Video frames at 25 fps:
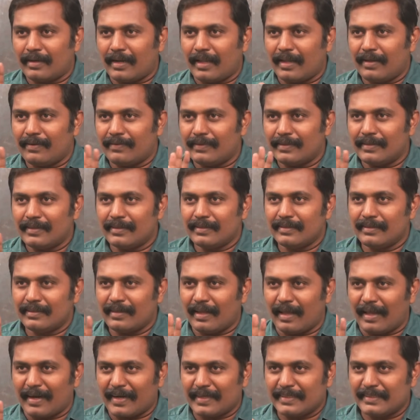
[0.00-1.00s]
நான் வந்து
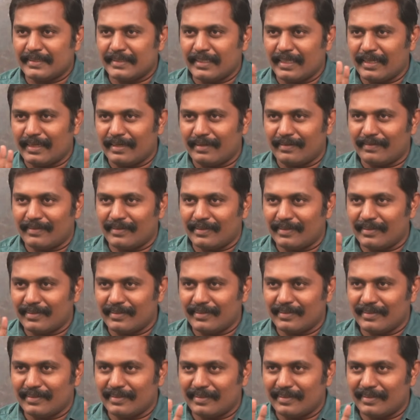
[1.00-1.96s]
அரசியலை வந்து